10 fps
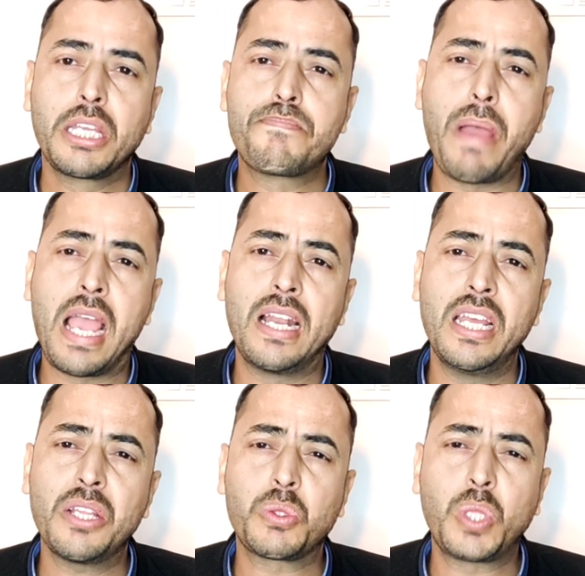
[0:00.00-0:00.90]
कि
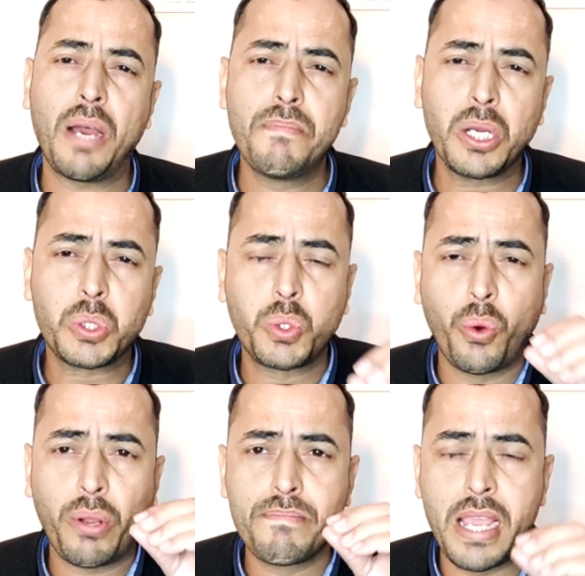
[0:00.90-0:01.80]
पहले
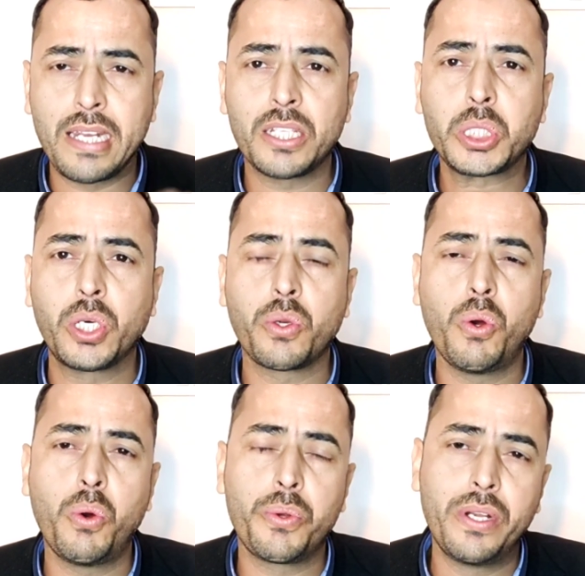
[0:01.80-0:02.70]
ताबड़तोड़ मेहनत
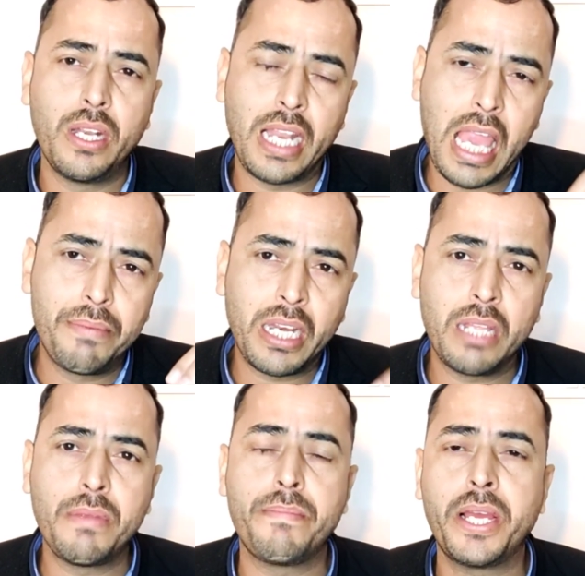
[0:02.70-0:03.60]
करो
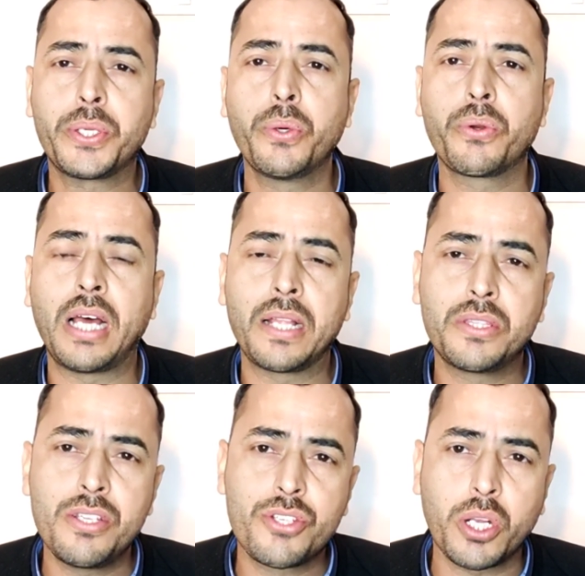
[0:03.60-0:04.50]
लाइब्रेरी में बैठो
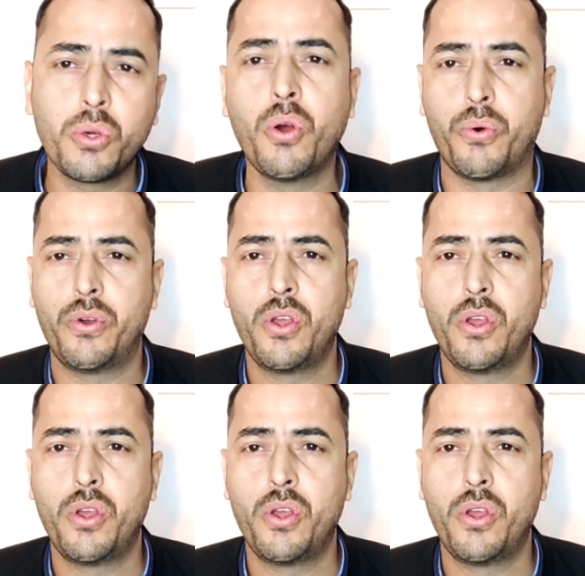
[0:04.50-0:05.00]
रात दिन जगो